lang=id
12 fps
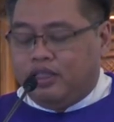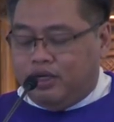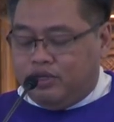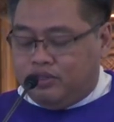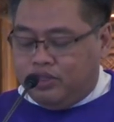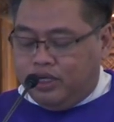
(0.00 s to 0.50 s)

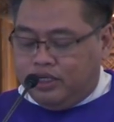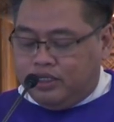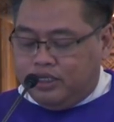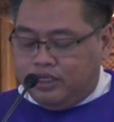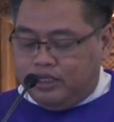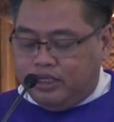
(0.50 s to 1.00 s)

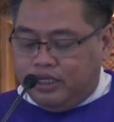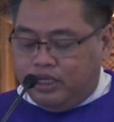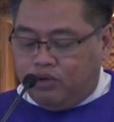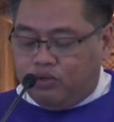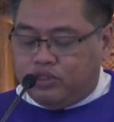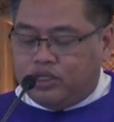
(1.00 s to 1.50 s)
Terjadi di
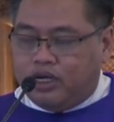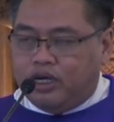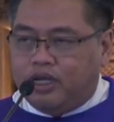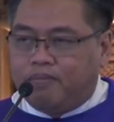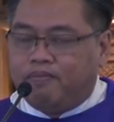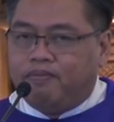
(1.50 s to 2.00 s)

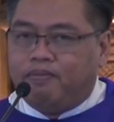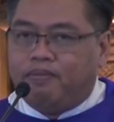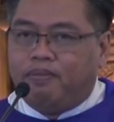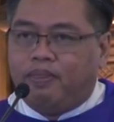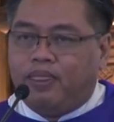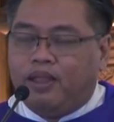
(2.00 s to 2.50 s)
Yerusalem.
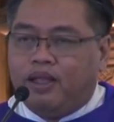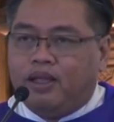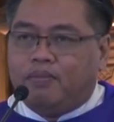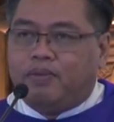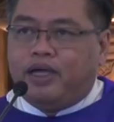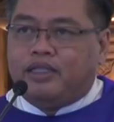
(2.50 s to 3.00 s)

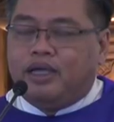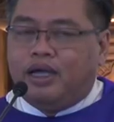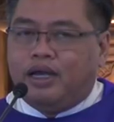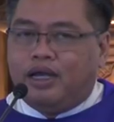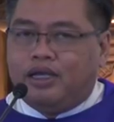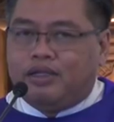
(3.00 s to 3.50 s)
Bait Allah